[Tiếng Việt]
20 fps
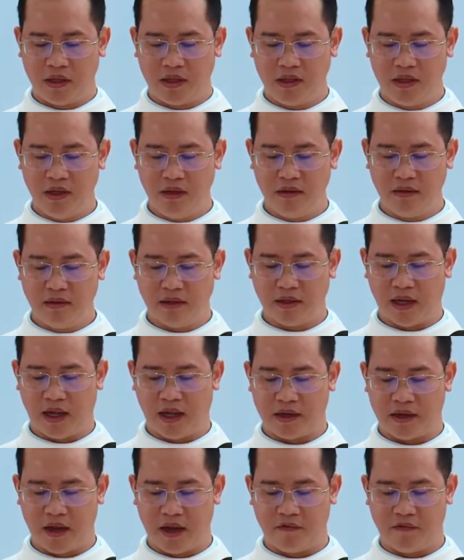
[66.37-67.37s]
nhưng
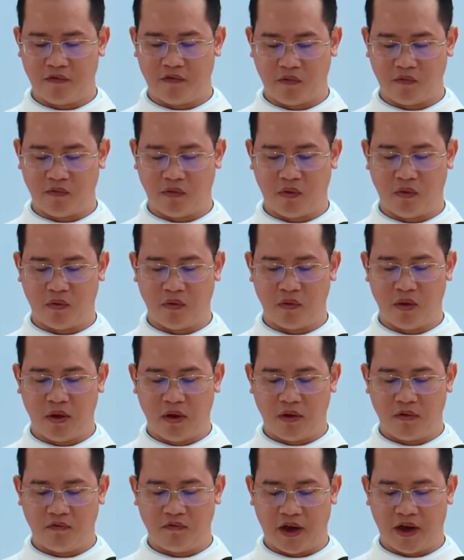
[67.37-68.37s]
là để phục vụ
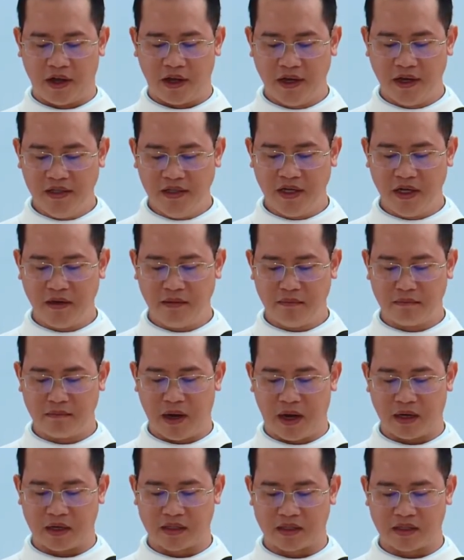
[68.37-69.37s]
và hiến dâng
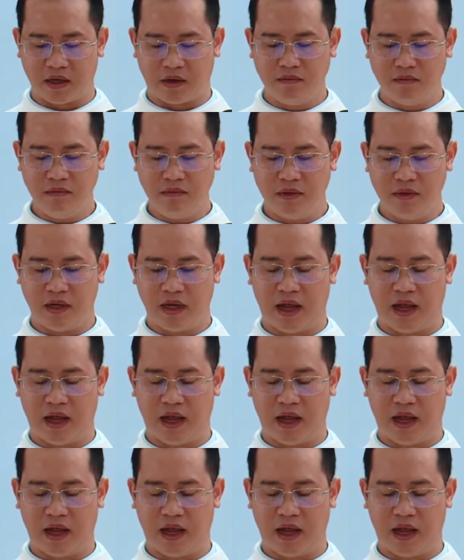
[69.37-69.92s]
mạng sống